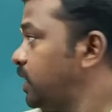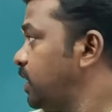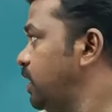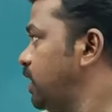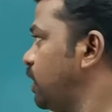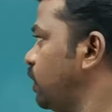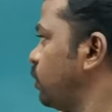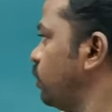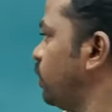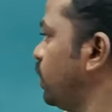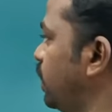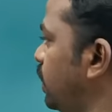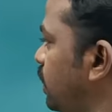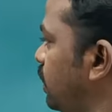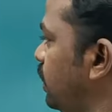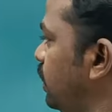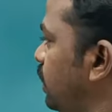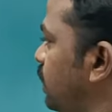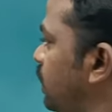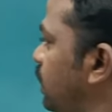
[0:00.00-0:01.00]
அது என்ன நடக்கும்னா
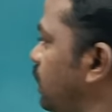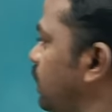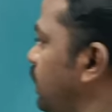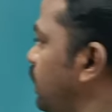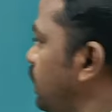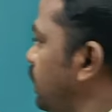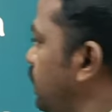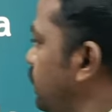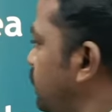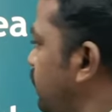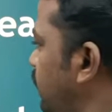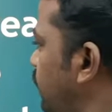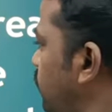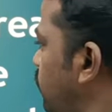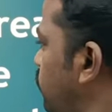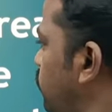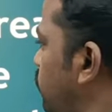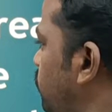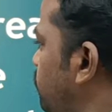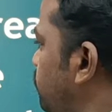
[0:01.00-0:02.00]
ரெண்டு
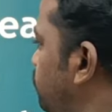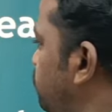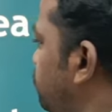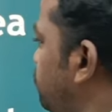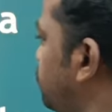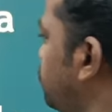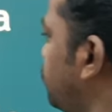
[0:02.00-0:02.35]
சைடு இருக்கும்